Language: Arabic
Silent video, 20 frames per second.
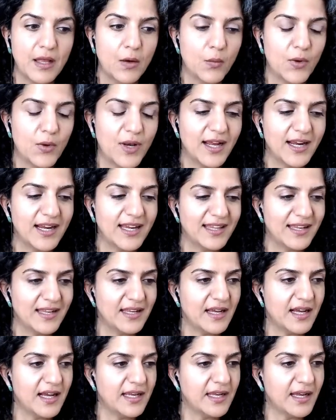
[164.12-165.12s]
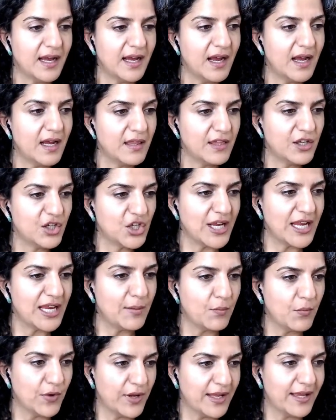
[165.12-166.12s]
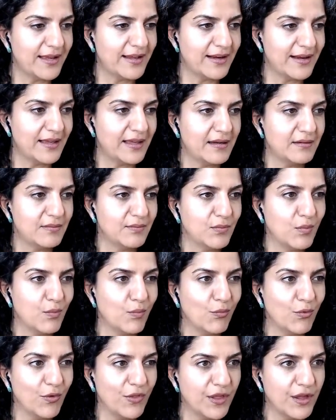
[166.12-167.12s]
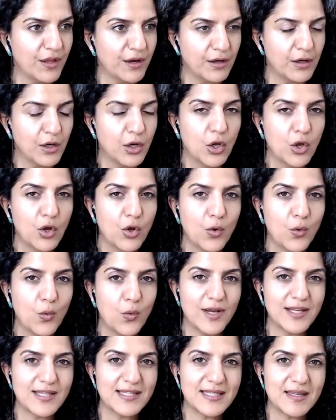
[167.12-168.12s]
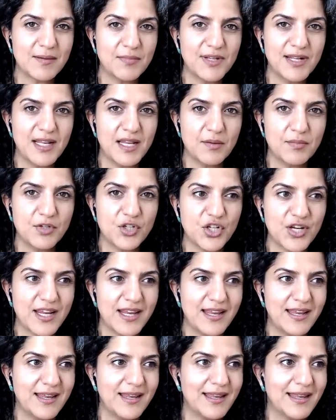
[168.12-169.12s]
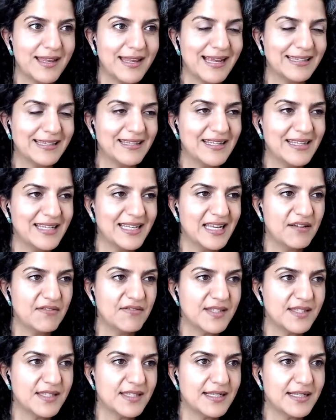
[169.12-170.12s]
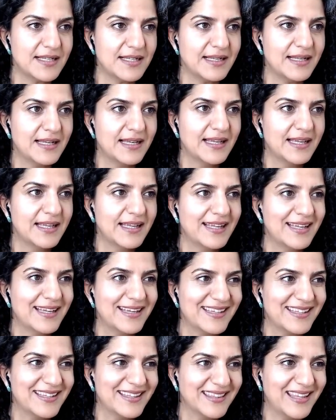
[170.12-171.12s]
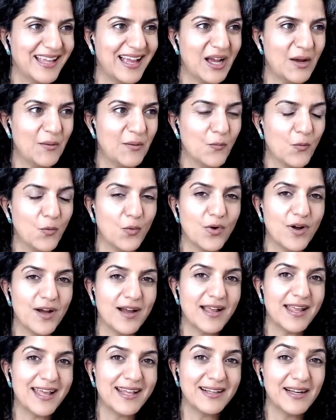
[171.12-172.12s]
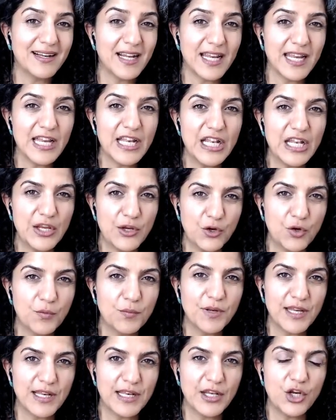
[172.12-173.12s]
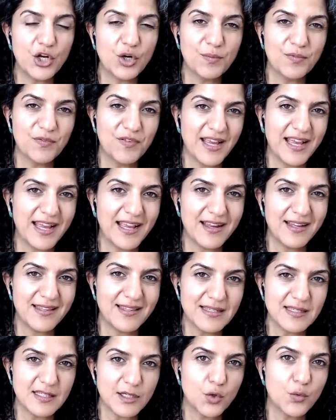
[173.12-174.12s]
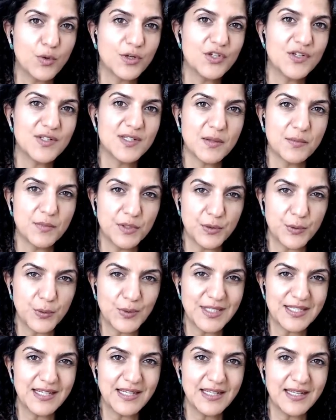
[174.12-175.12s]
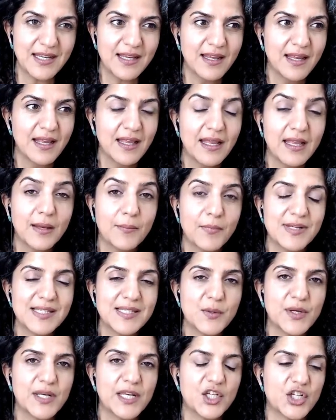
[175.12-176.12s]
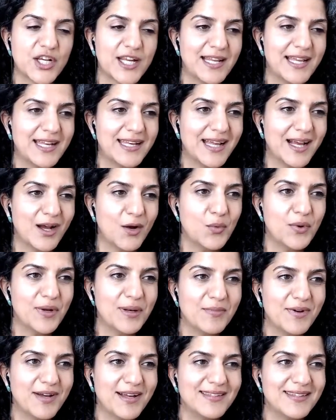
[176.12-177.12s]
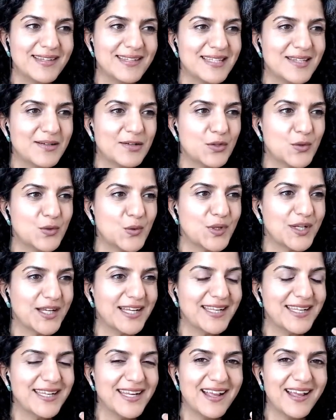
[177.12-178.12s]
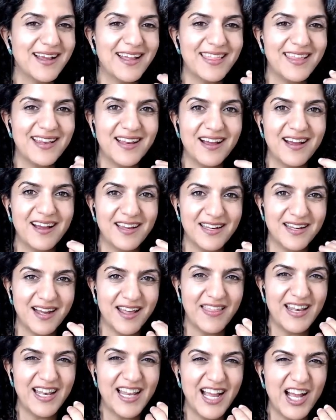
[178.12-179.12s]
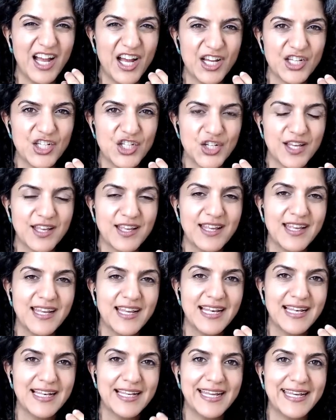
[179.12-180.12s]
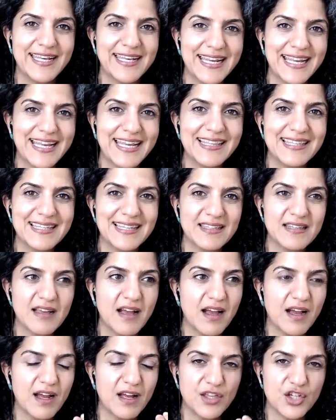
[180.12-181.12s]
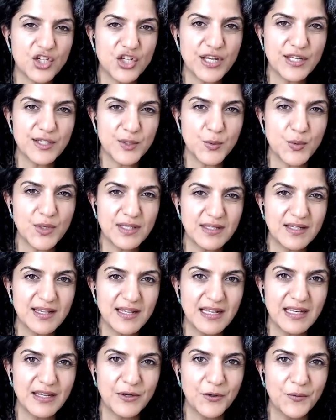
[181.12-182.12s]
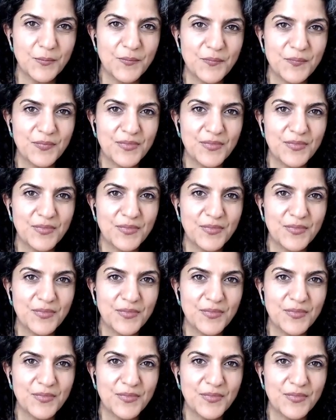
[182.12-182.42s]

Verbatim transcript: ولكن أن أنا أخذ شيء مكرر مضر وأستبدله بشيء يعطيني نفس الطعم وأكرره كل يوم كل يوم في حياتي يصير هو جزء من روتيني ما سوينا شيء لأن أول ما أنت تكون عندك هذه العادة هذه الحاجة لأنك أنت تاخذ شيء سويت كل يوم